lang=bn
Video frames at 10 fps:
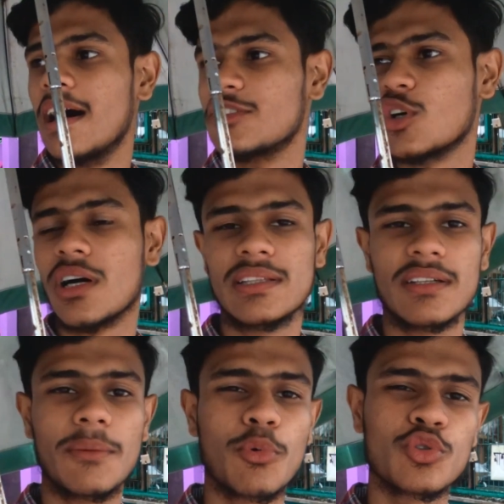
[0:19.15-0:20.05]
আর সকাল
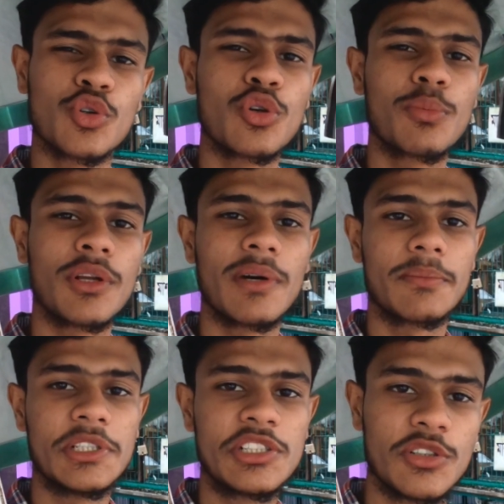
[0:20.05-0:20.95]
থেকে প্রচণ্ড
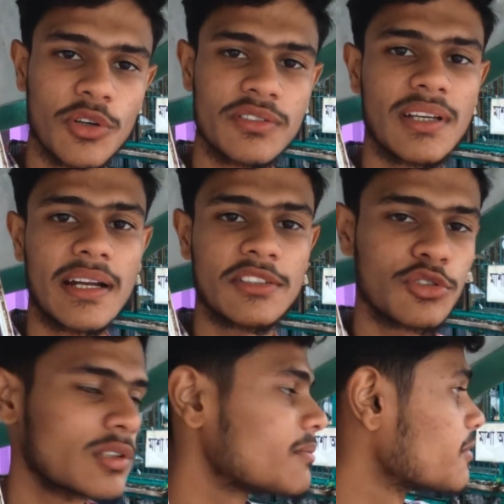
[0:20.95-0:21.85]
পরিমাণে বৃষ্টি হয়েছে আর
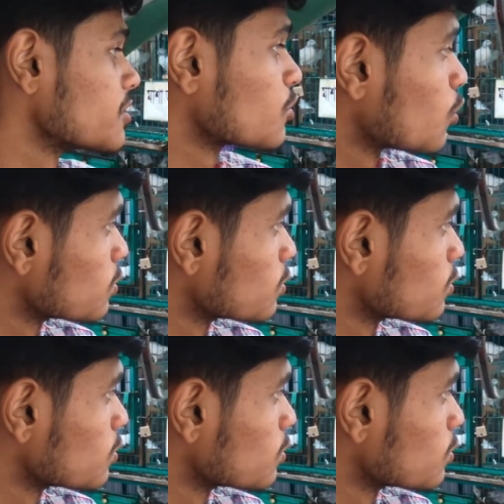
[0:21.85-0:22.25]
এর জন্য আমরা আমাদের